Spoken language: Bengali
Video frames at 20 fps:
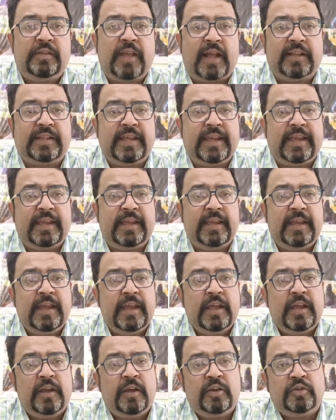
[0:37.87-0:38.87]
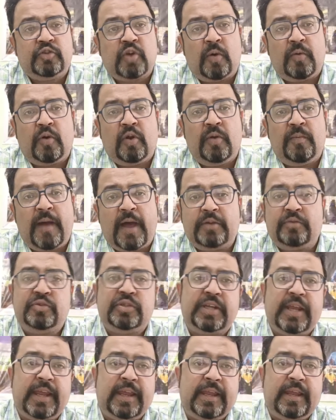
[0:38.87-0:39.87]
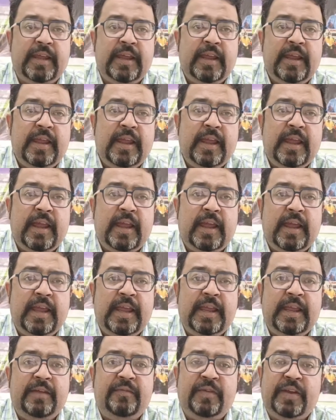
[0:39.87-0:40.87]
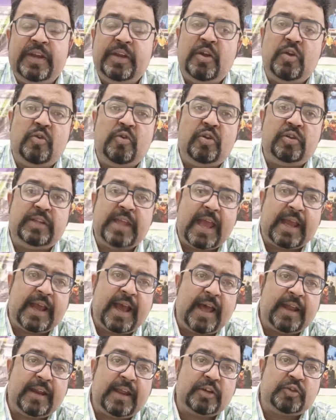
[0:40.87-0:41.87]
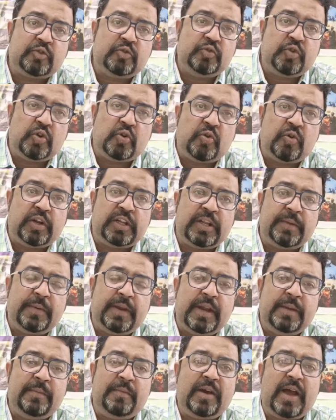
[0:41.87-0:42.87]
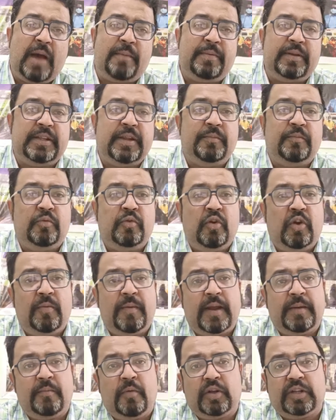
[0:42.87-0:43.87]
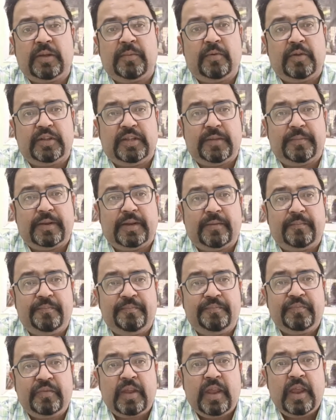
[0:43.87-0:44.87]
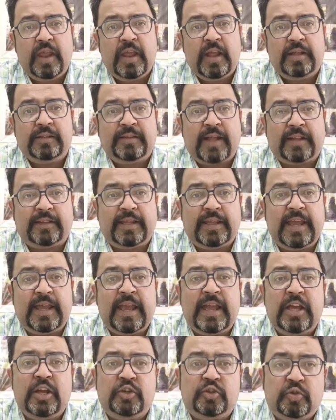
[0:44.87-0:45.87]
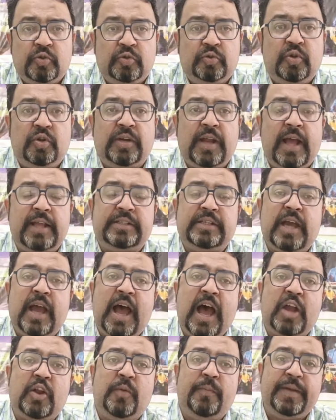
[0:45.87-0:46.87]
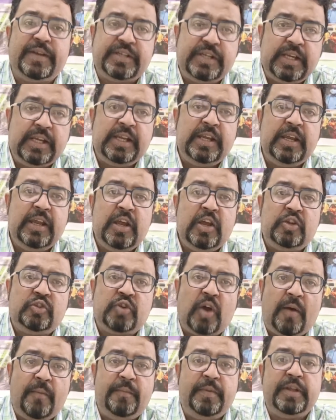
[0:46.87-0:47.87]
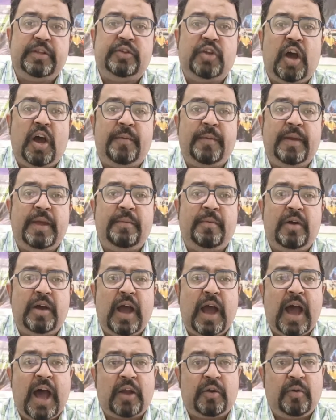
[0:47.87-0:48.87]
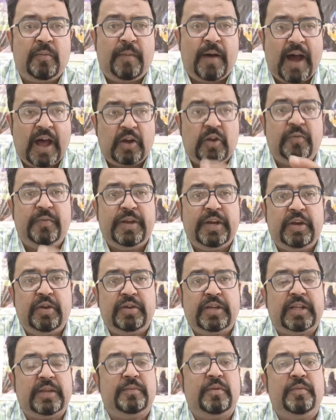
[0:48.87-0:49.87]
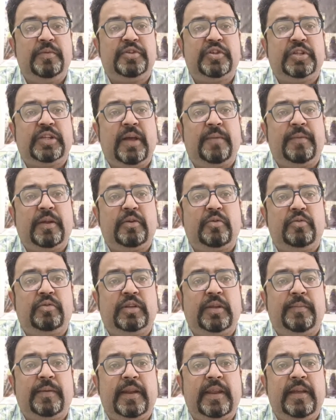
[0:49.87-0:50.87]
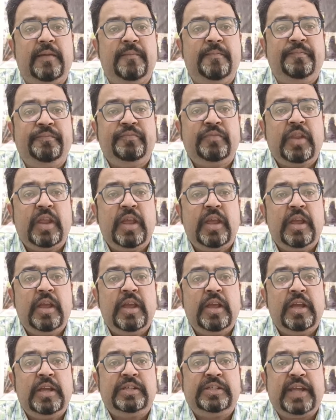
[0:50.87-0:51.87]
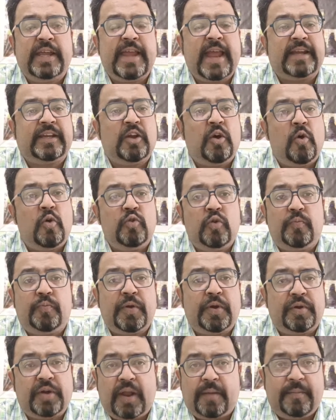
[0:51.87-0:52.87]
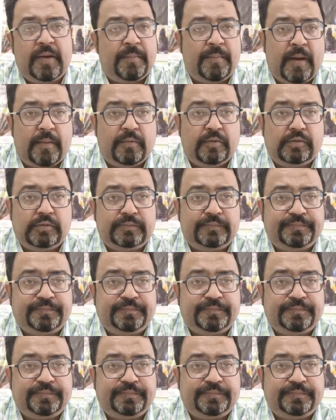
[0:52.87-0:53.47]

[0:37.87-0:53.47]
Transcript: তাতে সকল মানুষকে এই ভিডিওগুলো দেখার সুযোগ করে দেবেন এবং আপনাদের মূল্যবান মতামত দেবেন তাতে শুদ্ধ টাচ আরও বেশি সমৃদ্ধ হবে এবং আরও ভালো ভিডিও যাতে ভবিষ্যতে আমরা করতে পারি সেই একটা অনুপ্রেরণা আমরা পাব